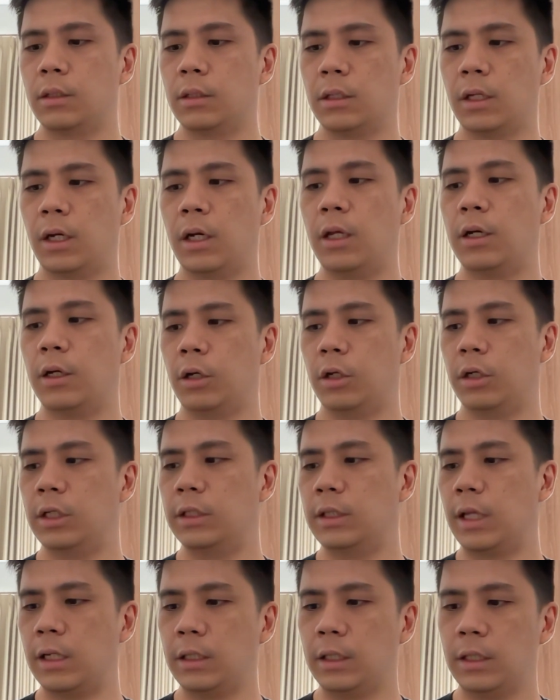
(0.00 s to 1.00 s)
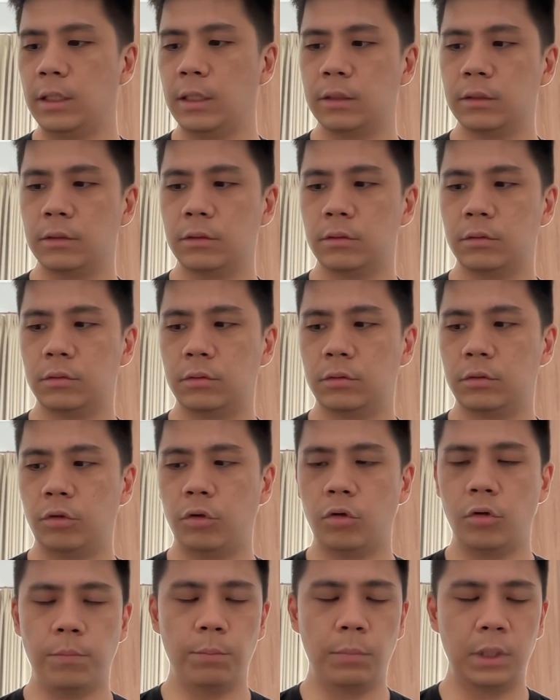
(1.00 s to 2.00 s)
Jadi kalau ditanya
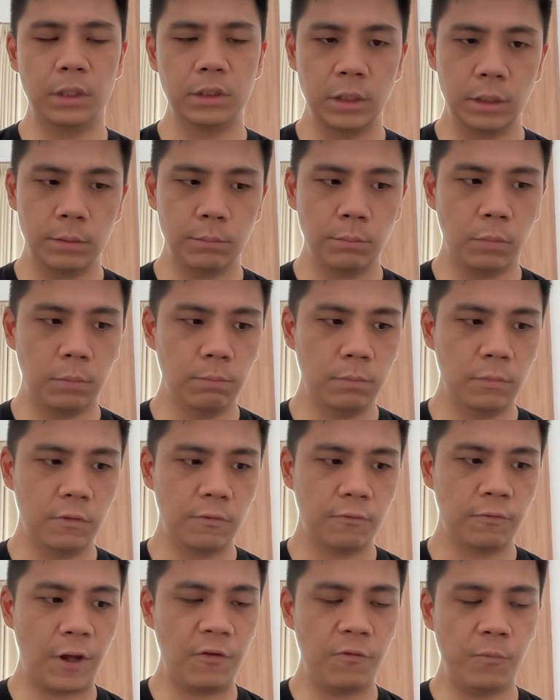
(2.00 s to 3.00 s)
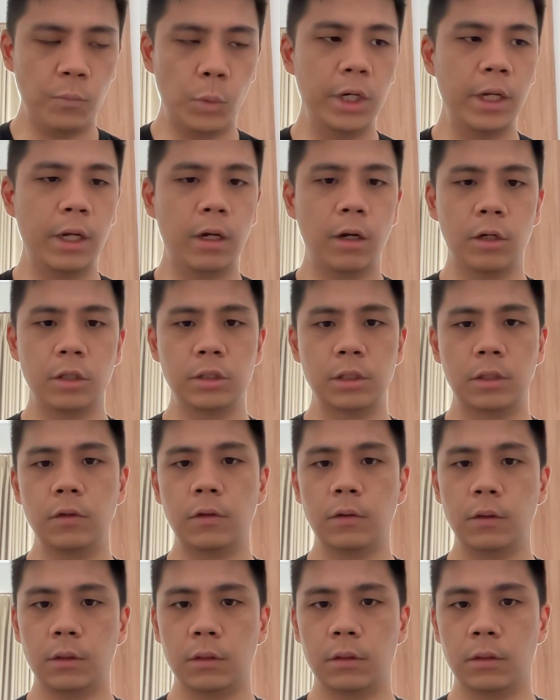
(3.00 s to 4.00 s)
cukup bersihin valve body kalau
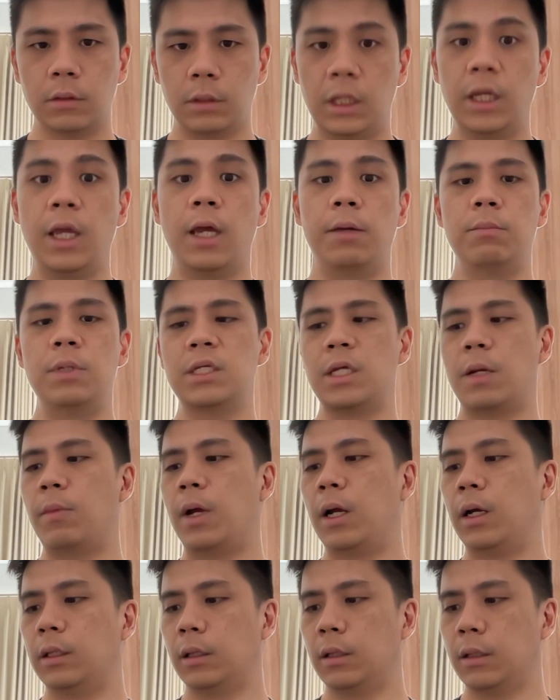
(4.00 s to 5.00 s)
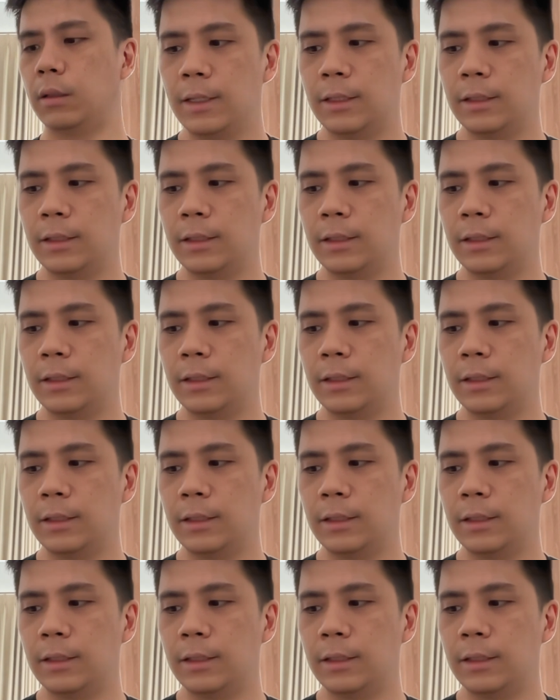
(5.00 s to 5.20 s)
jeduk, iya bisa banget.